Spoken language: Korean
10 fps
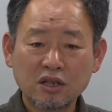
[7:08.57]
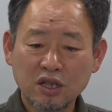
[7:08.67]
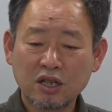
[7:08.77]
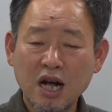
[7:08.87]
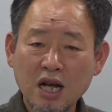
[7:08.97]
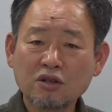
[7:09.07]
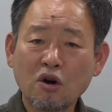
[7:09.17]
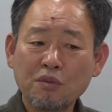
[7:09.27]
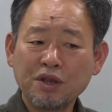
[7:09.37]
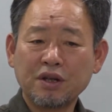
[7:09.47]
그 나라
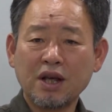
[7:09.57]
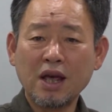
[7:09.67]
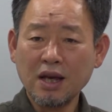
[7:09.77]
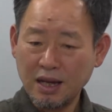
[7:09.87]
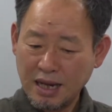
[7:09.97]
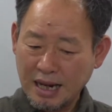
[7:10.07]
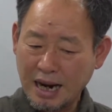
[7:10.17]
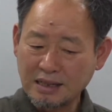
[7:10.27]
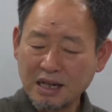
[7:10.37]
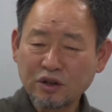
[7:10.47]
서민들의
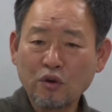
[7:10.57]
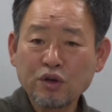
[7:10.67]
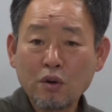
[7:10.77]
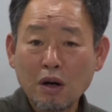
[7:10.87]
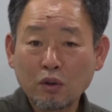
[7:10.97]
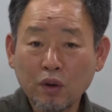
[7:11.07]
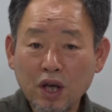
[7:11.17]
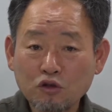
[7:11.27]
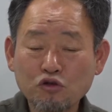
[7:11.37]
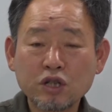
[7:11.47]
가장 경제
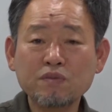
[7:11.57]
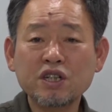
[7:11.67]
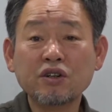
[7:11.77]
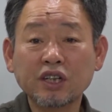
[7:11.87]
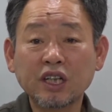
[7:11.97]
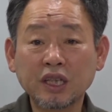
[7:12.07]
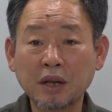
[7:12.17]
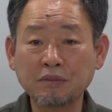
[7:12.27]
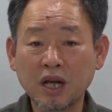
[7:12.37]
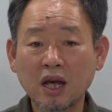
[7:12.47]
활동의 중심 지역이기
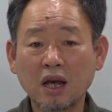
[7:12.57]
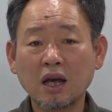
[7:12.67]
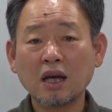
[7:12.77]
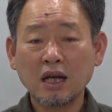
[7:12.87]
때문에